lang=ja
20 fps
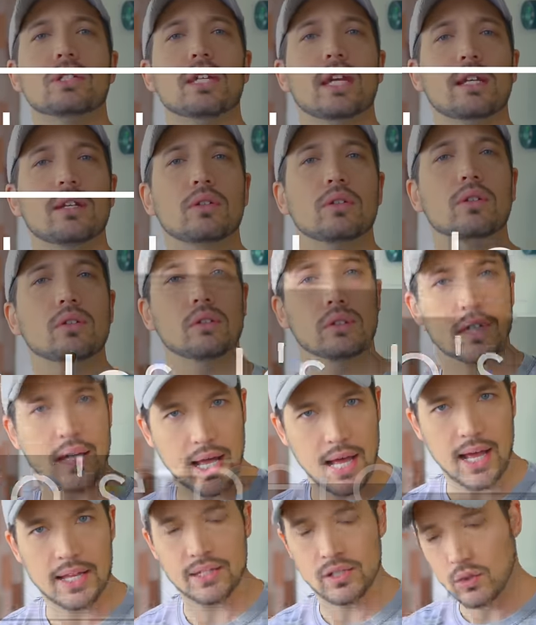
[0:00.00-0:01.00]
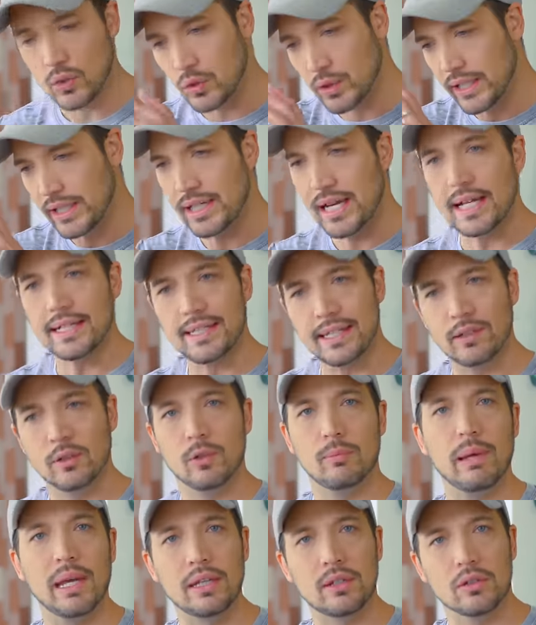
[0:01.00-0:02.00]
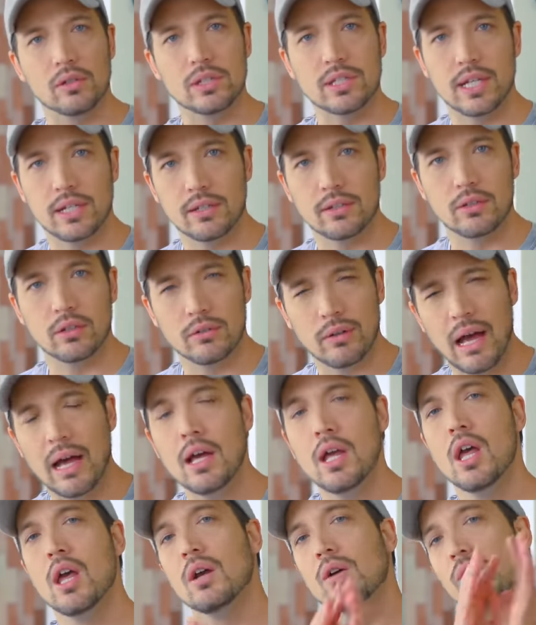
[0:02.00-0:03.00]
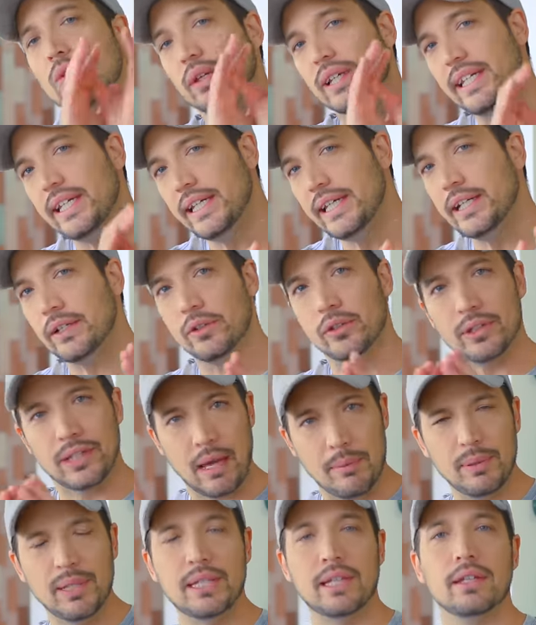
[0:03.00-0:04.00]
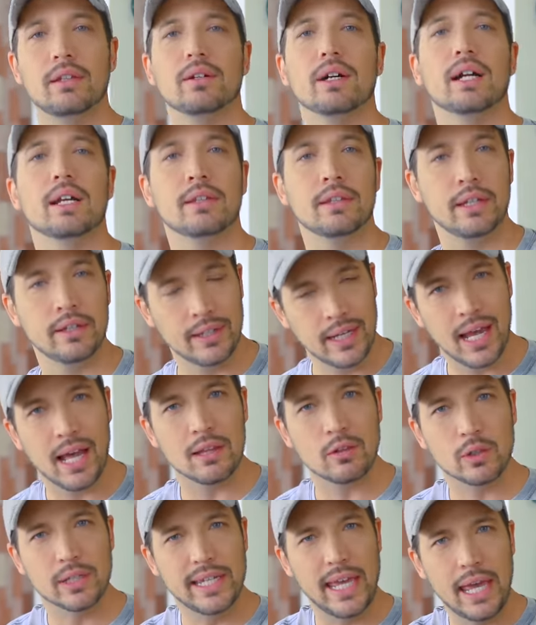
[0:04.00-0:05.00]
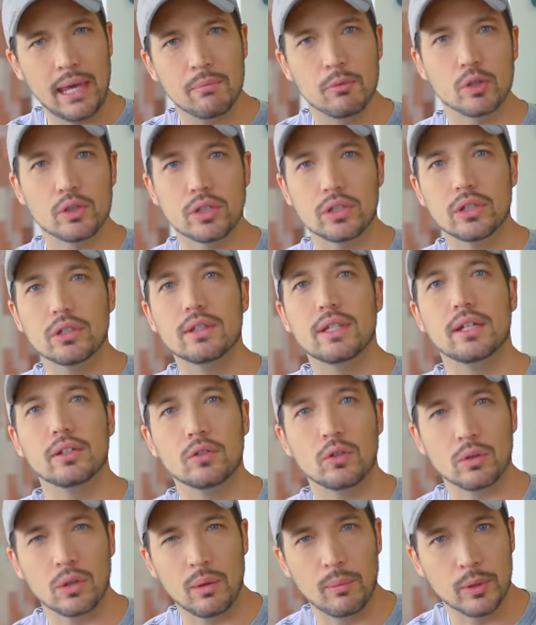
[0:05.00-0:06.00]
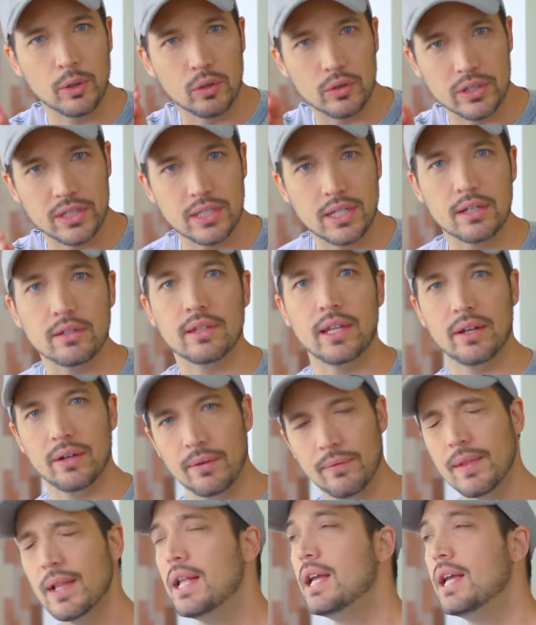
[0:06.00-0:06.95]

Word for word: をしている人とか、ストーリーライティングを勉強している人は、このヒーローの旅っていうのがあるんだよね。あとゲームを作ってる人とかもよくしてるんだよ。